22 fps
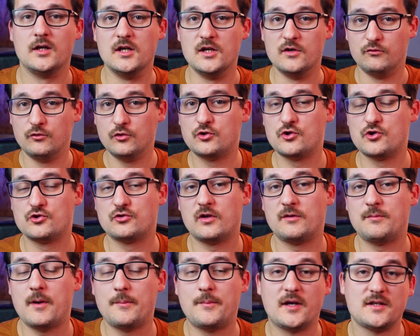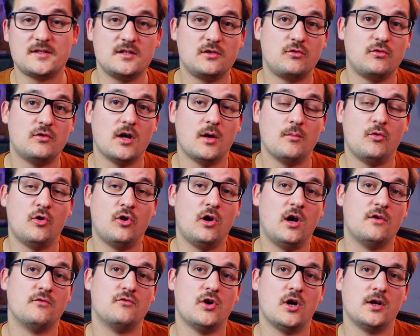Et vu que je ne souhaite pas
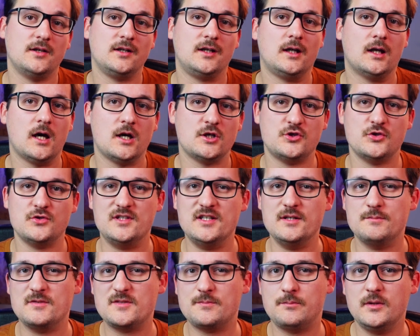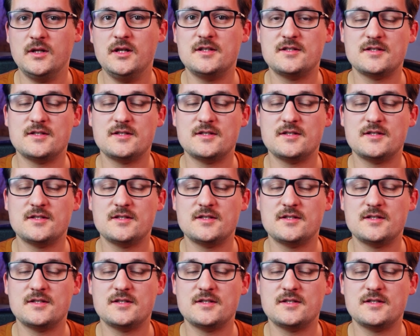particulièrement avoir un éclairage de type split,